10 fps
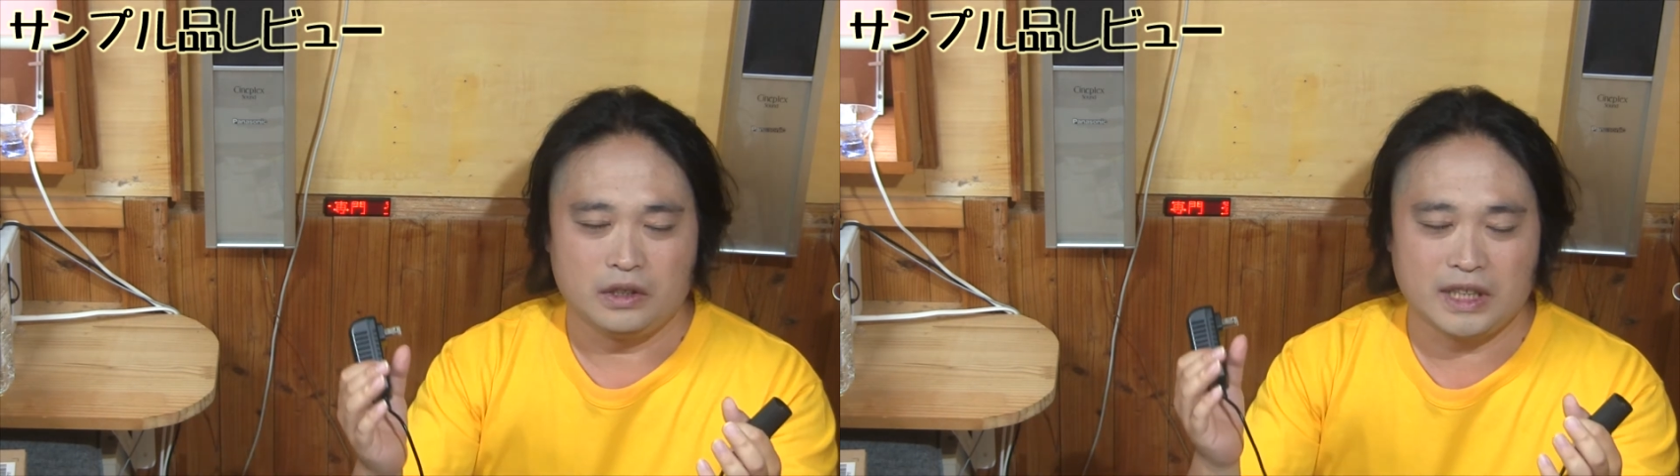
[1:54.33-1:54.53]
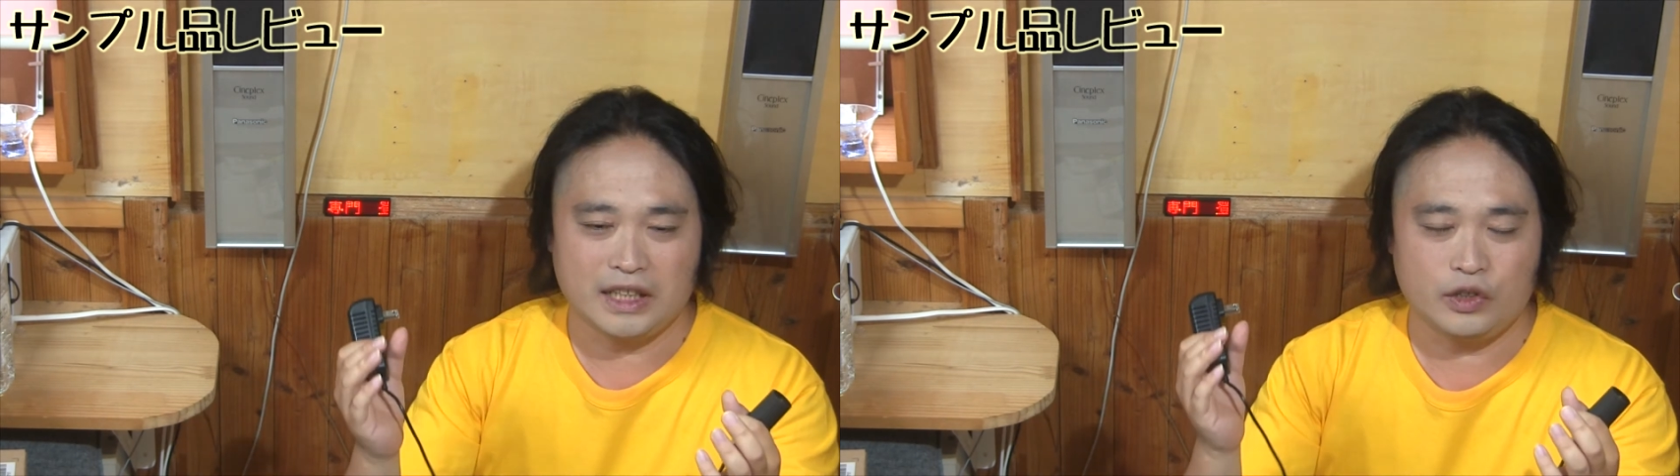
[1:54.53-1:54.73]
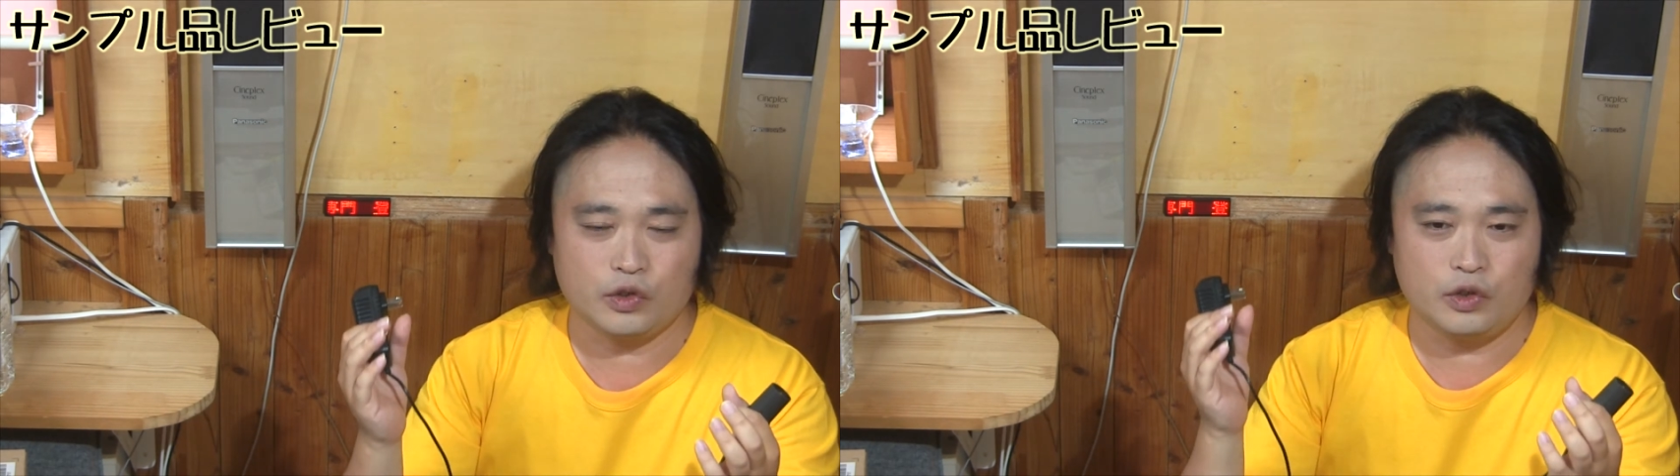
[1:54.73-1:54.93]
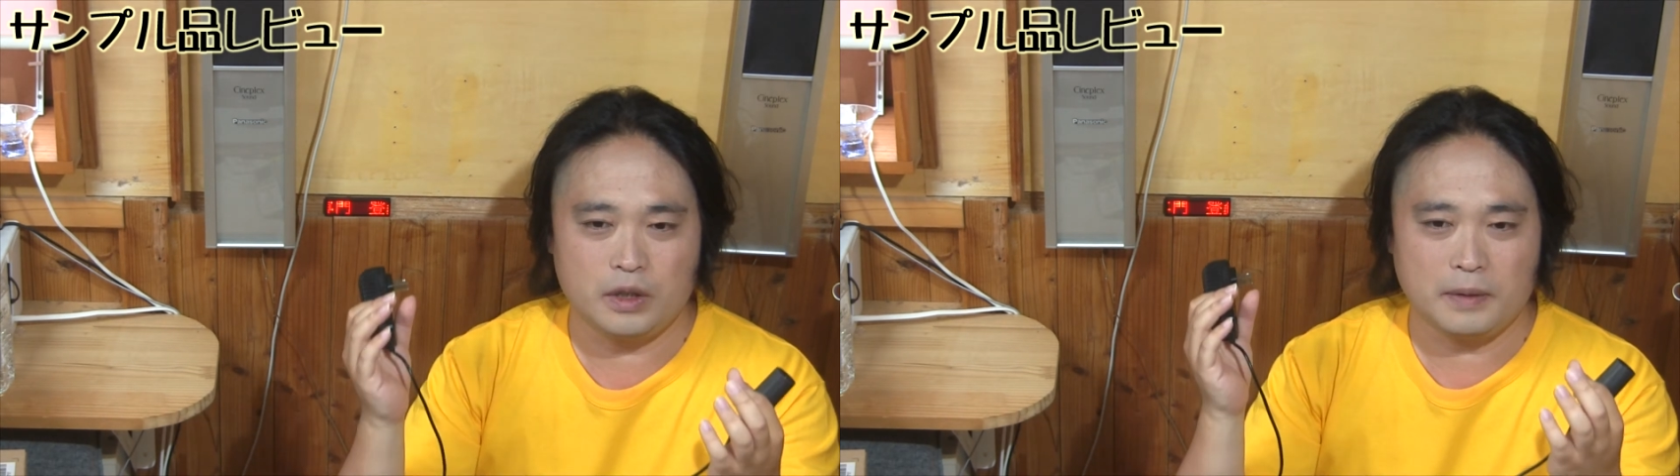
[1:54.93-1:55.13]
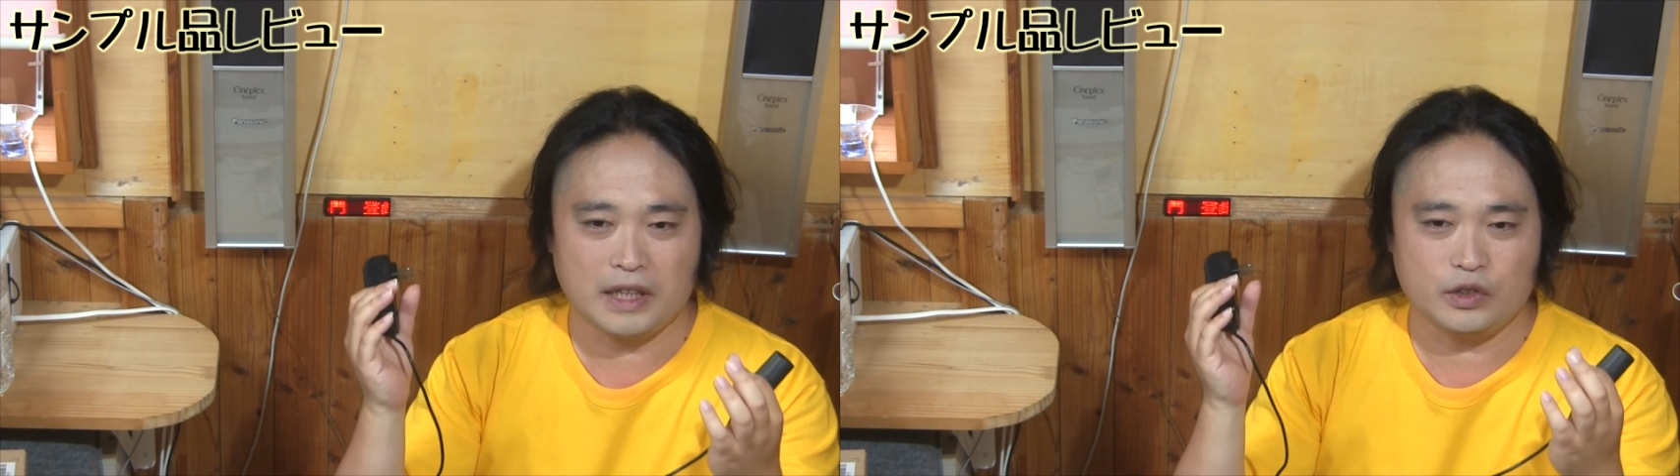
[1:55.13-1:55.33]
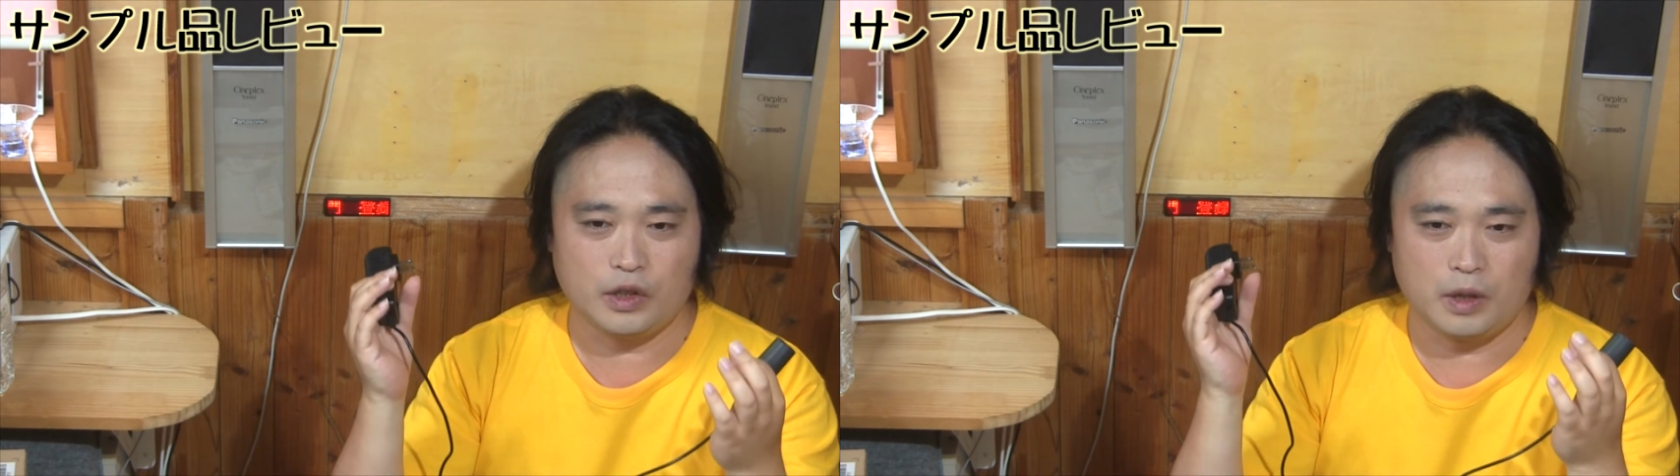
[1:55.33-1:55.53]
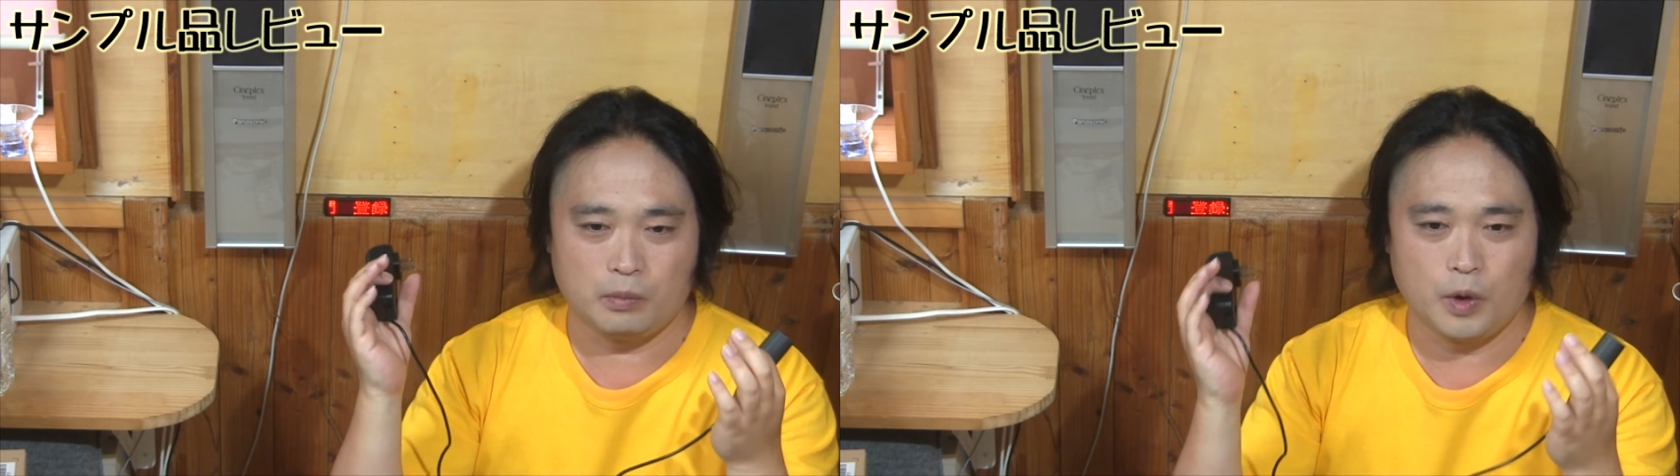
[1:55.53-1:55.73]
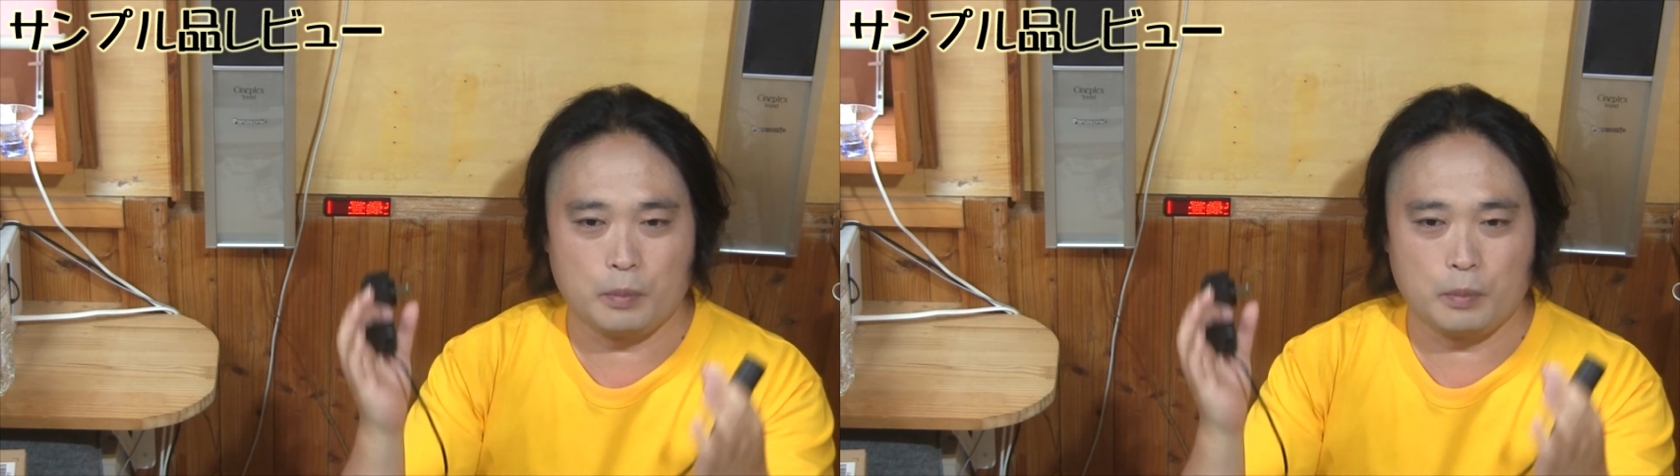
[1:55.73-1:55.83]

最新の車だとも